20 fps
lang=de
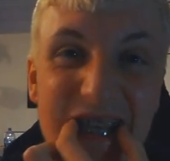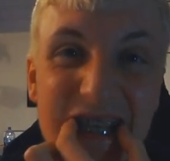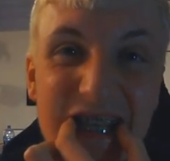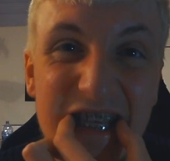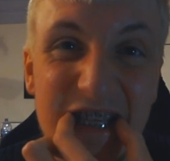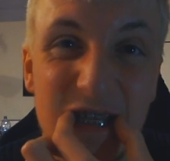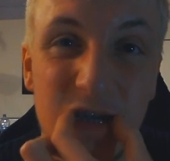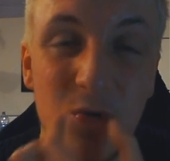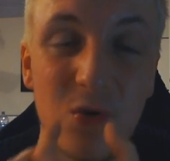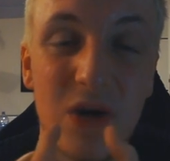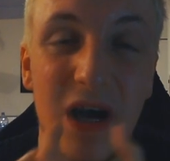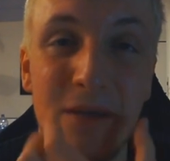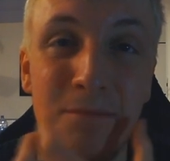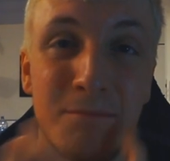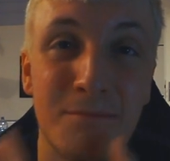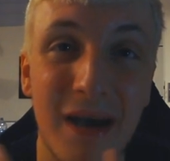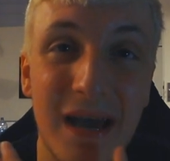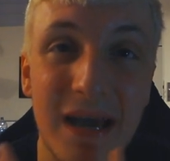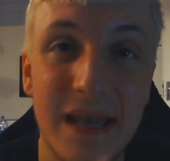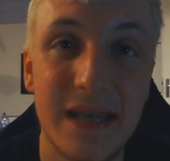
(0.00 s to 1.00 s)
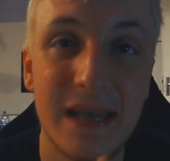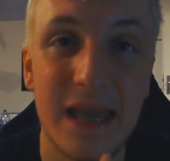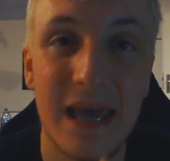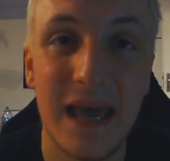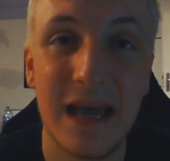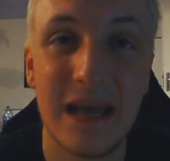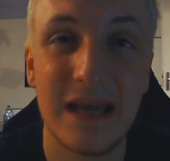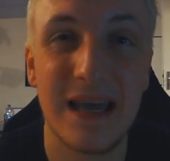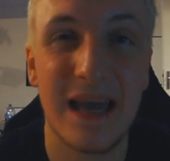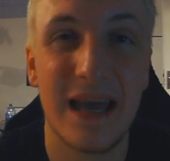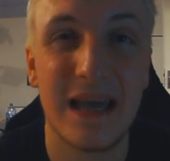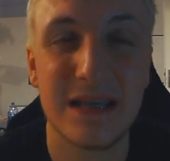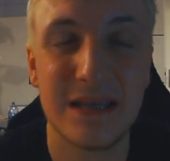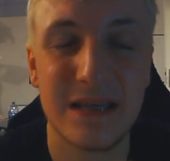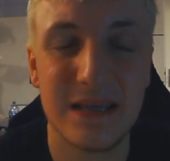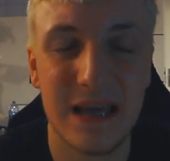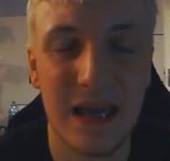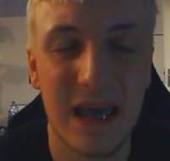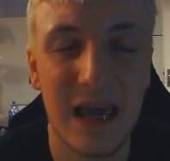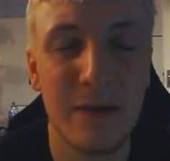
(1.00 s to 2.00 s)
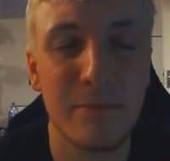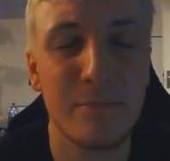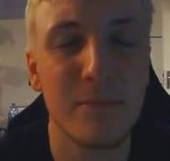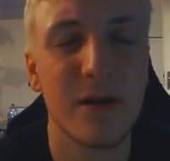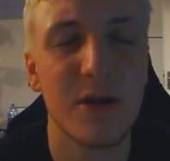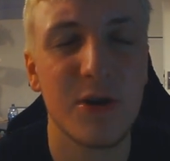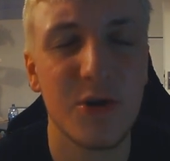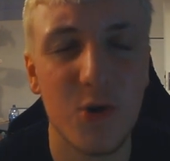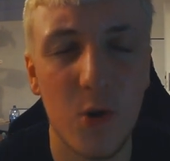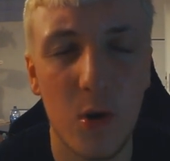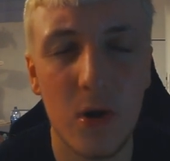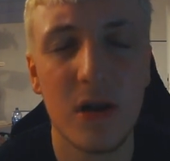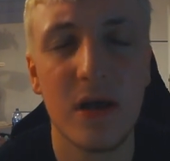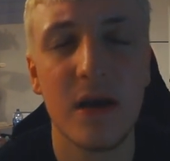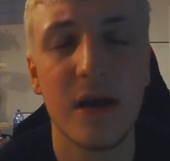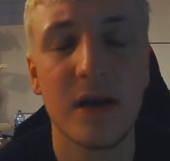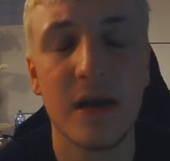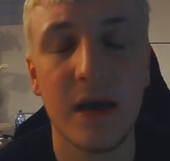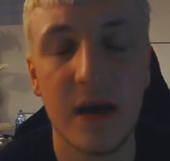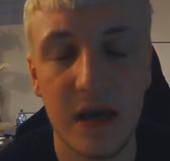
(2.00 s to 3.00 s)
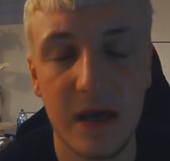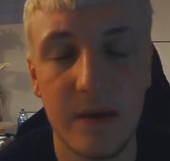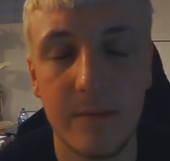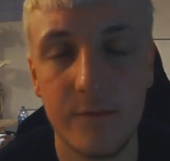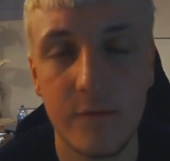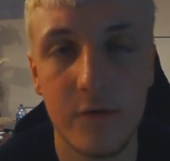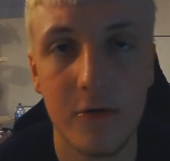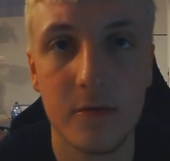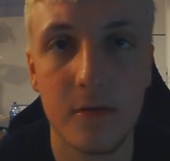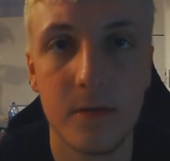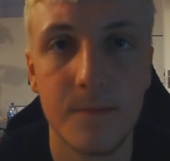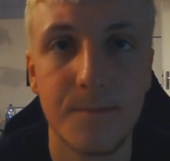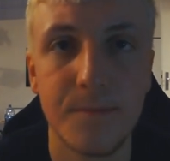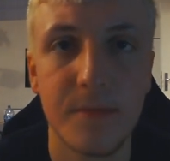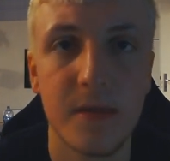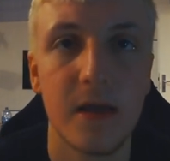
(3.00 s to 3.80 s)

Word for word: die Zunge an beiden Ecken extrem doll gerieben wird.